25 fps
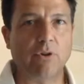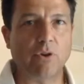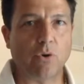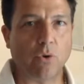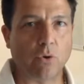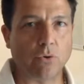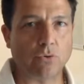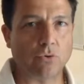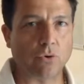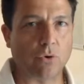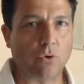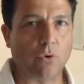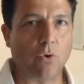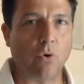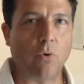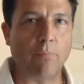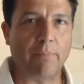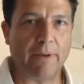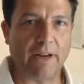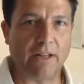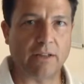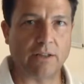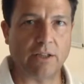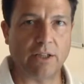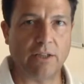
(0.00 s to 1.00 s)
un incontro
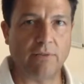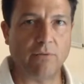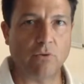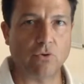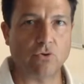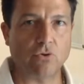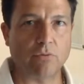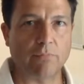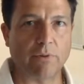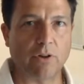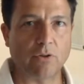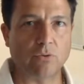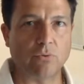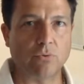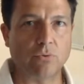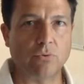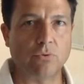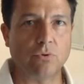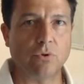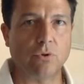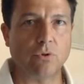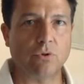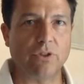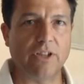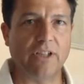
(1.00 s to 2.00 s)
operativo
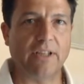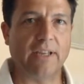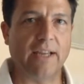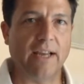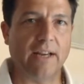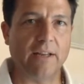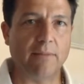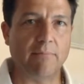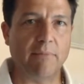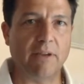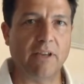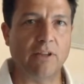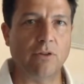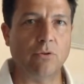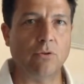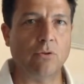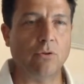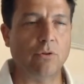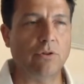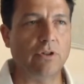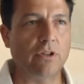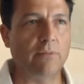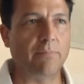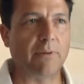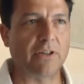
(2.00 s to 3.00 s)
soprattutto di
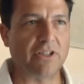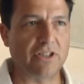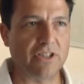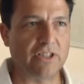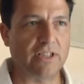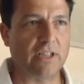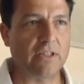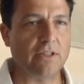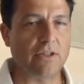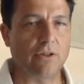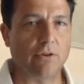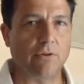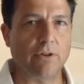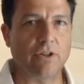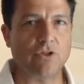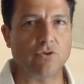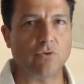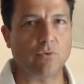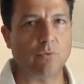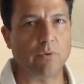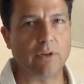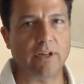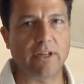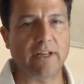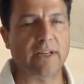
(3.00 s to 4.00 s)
chiarimento e di precisazione su